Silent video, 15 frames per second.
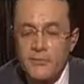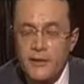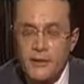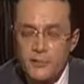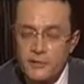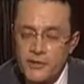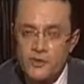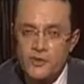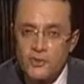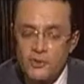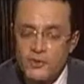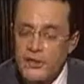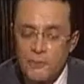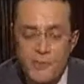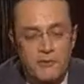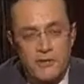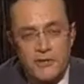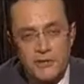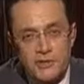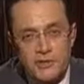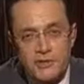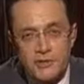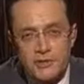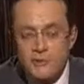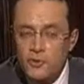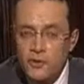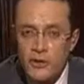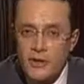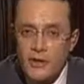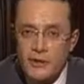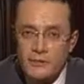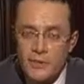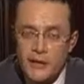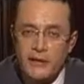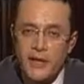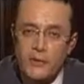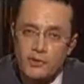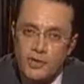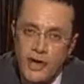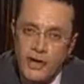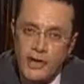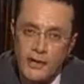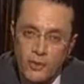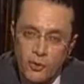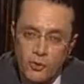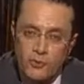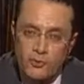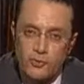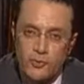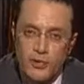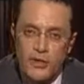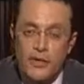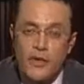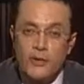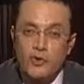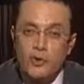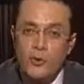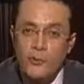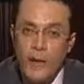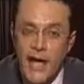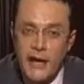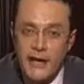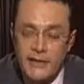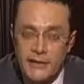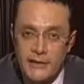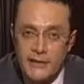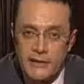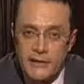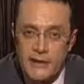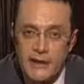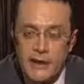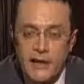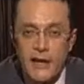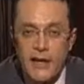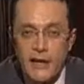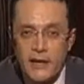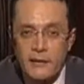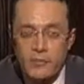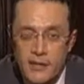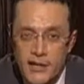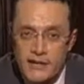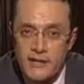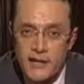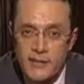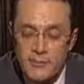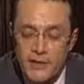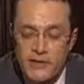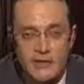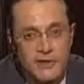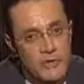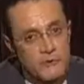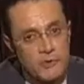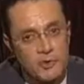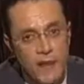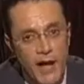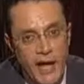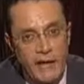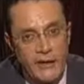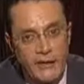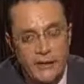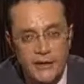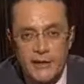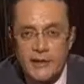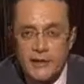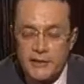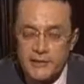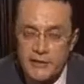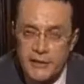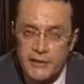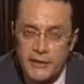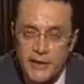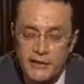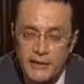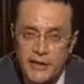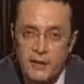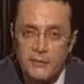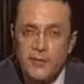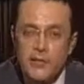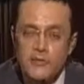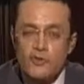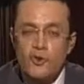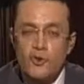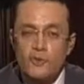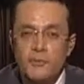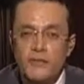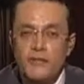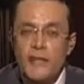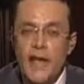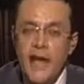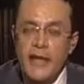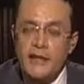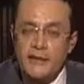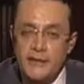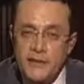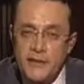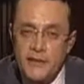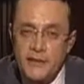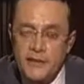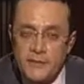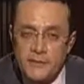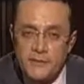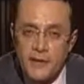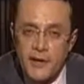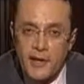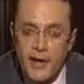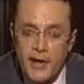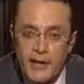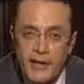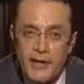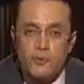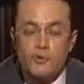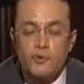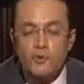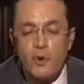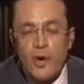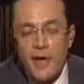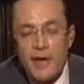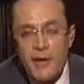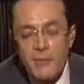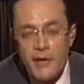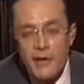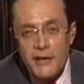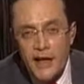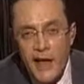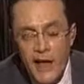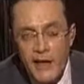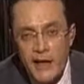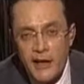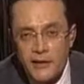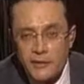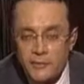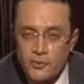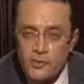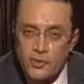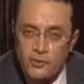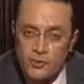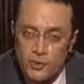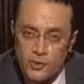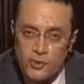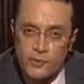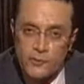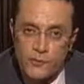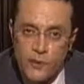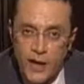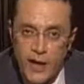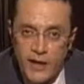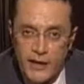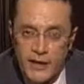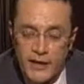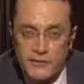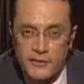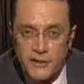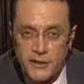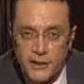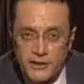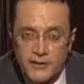من السعودية ما فيش دول ما يطلعوش خارج الحدود دول محليين لكن المسلسل المكسيكي مش محلي يتعرض عندنا والناس تقعد بالساعات تتفرج عليه وتروح كمان الحلقه اللي تفوتهم يروحوا يشوفوها على الانترنت